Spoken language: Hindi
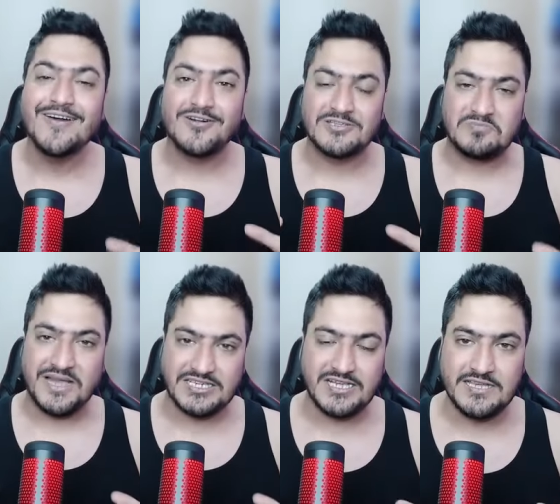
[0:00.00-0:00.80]
और
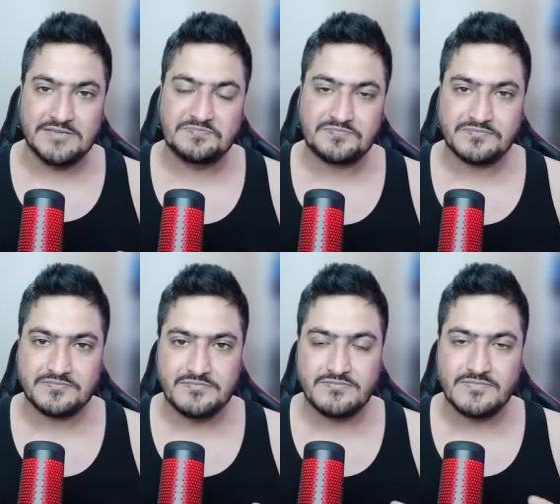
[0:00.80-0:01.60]
स्पेशली
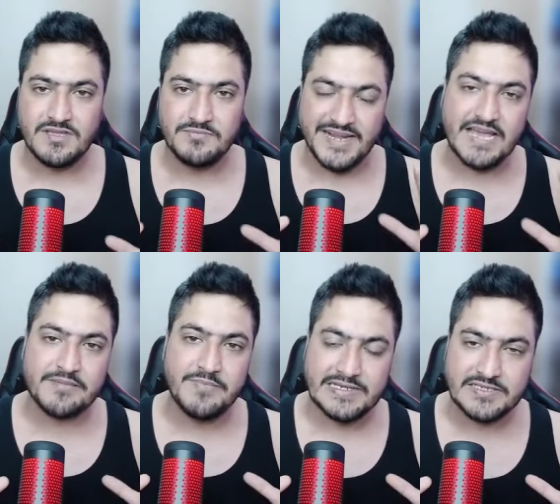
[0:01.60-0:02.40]
मेरा एक
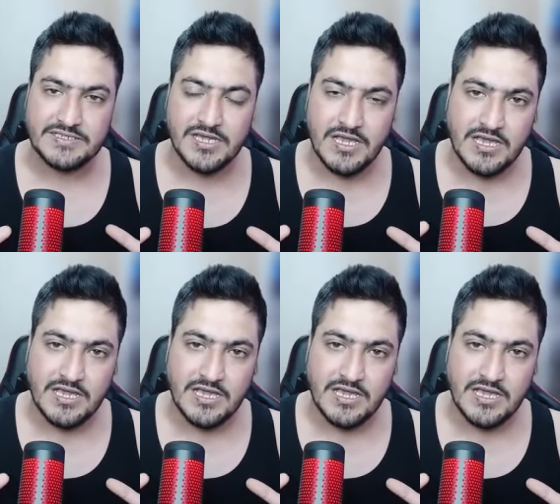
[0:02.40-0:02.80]
मैसेज